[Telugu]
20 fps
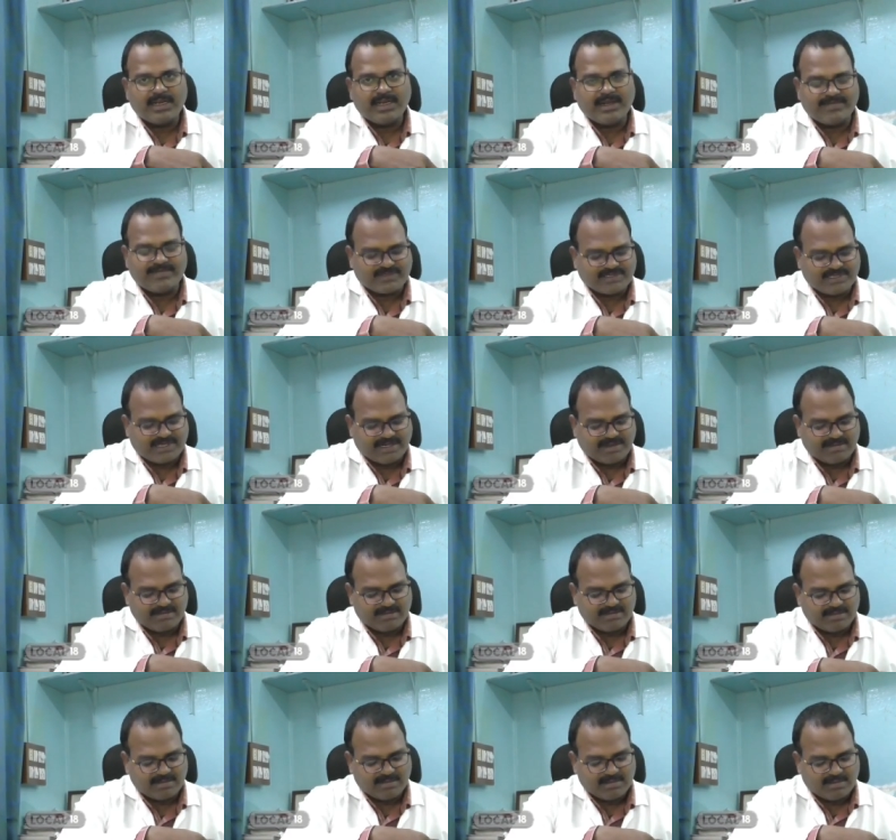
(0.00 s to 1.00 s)
లెఫ్ట్ సైడ్
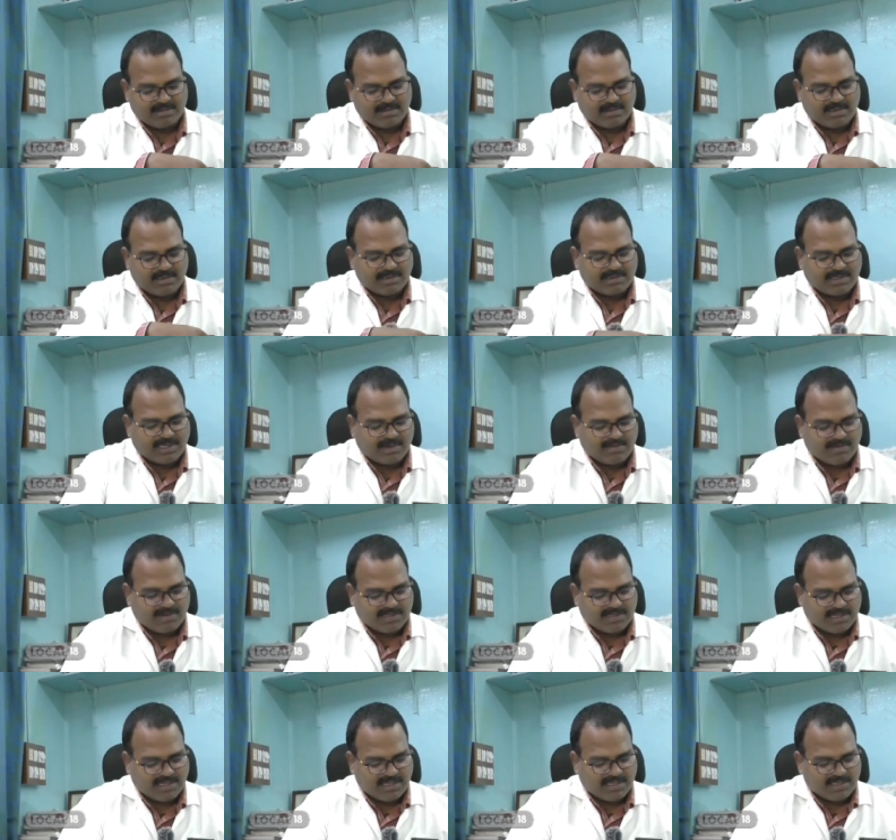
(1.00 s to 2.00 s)

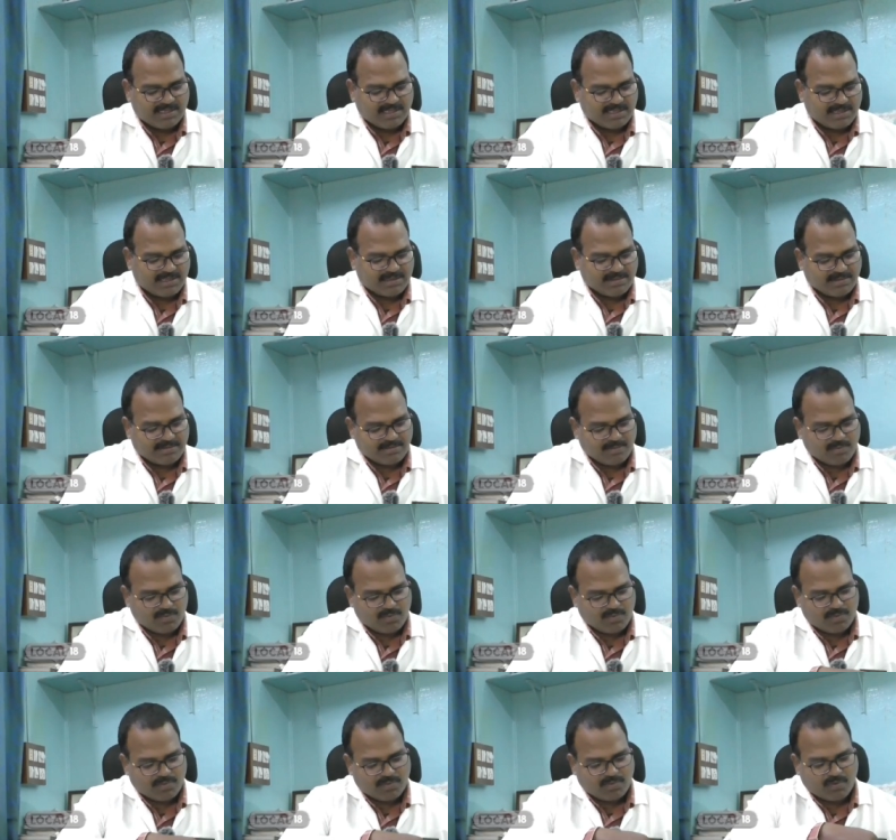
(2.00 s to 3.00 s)
తర్వాత
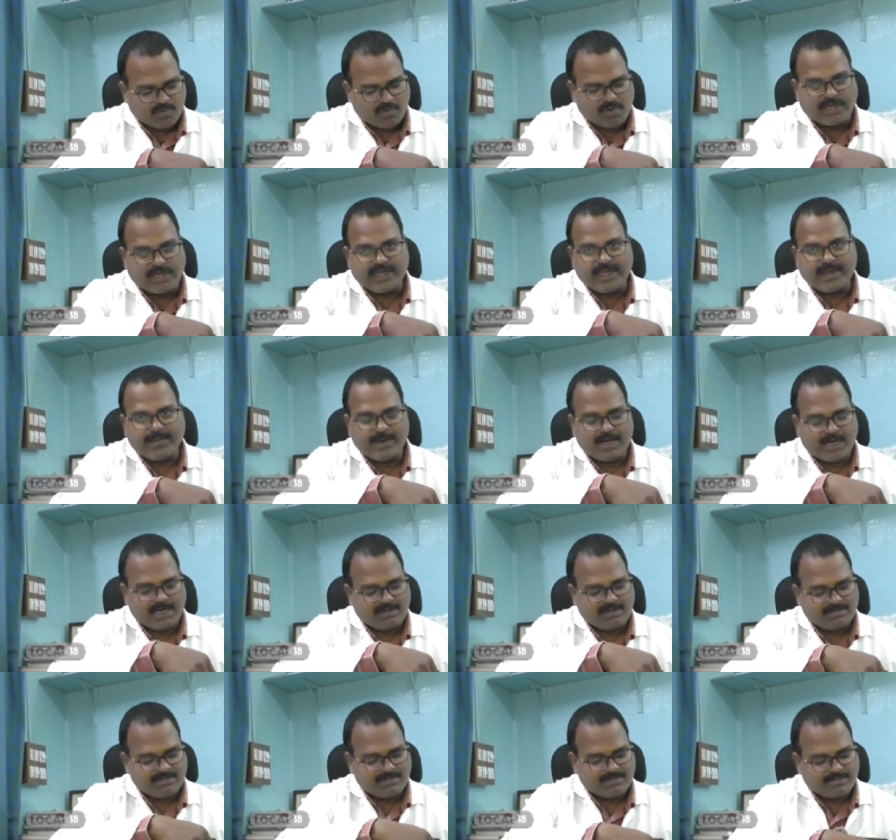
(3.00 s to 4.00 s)
కొరికే
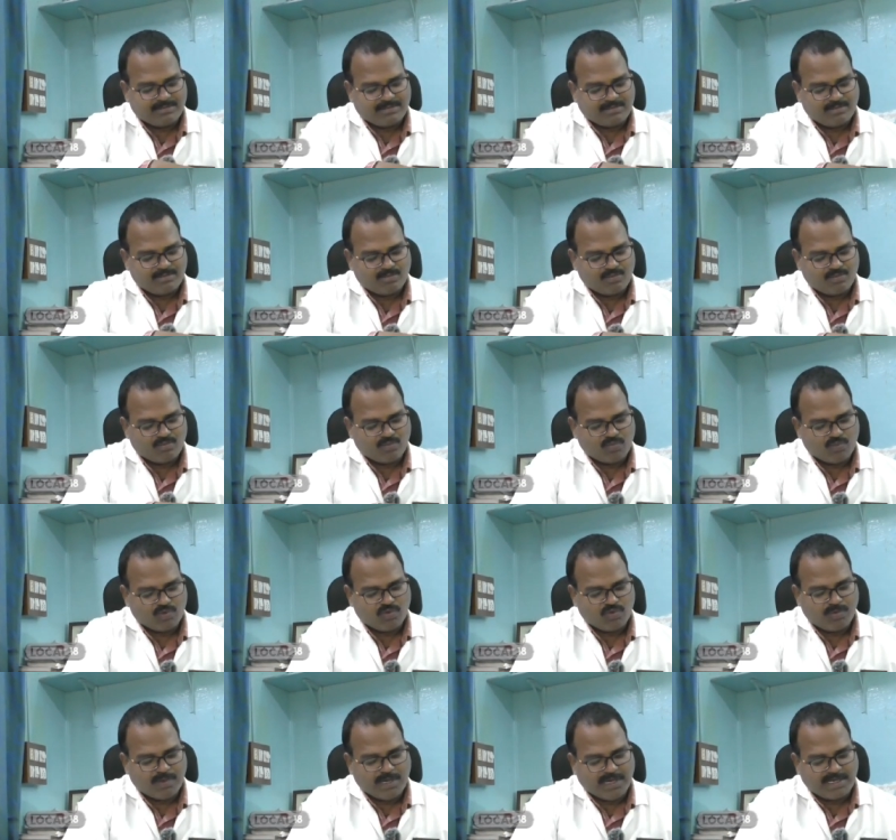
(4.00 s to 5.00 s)
భాగం
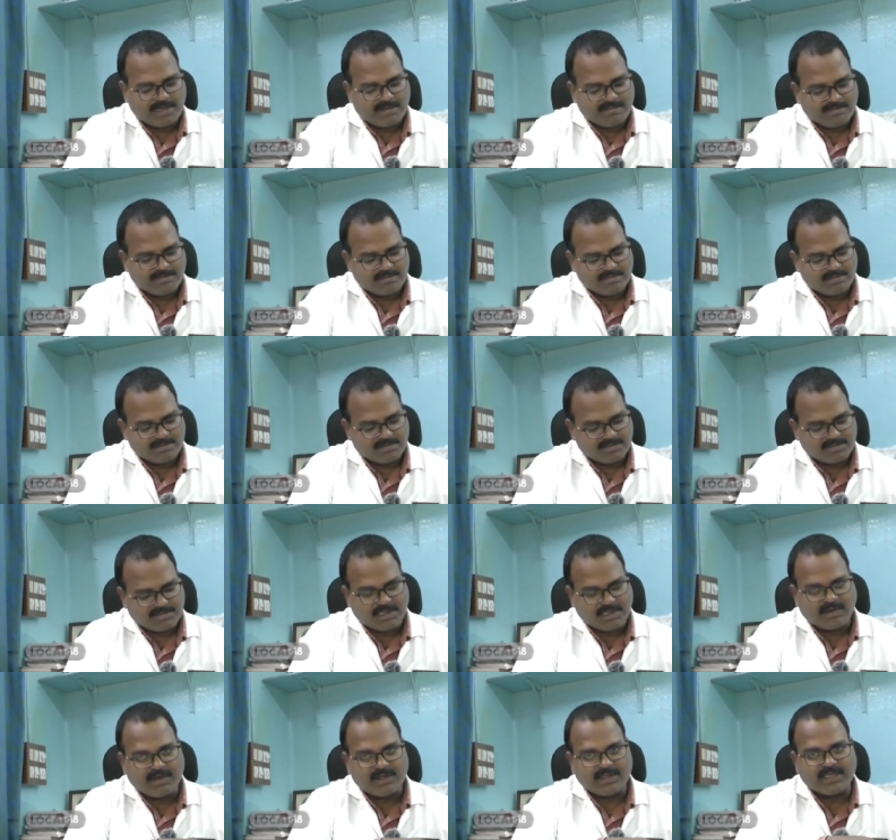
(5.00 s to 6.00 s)
ముందు భాగం
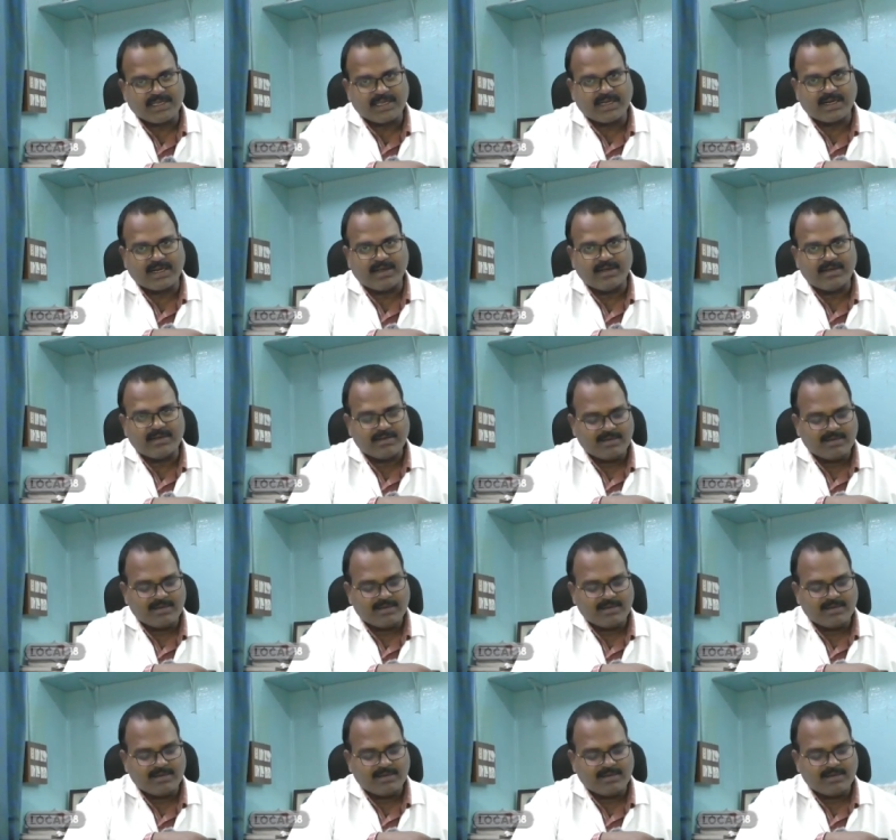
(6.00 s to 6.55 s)
తర్వాత ఇక్కడ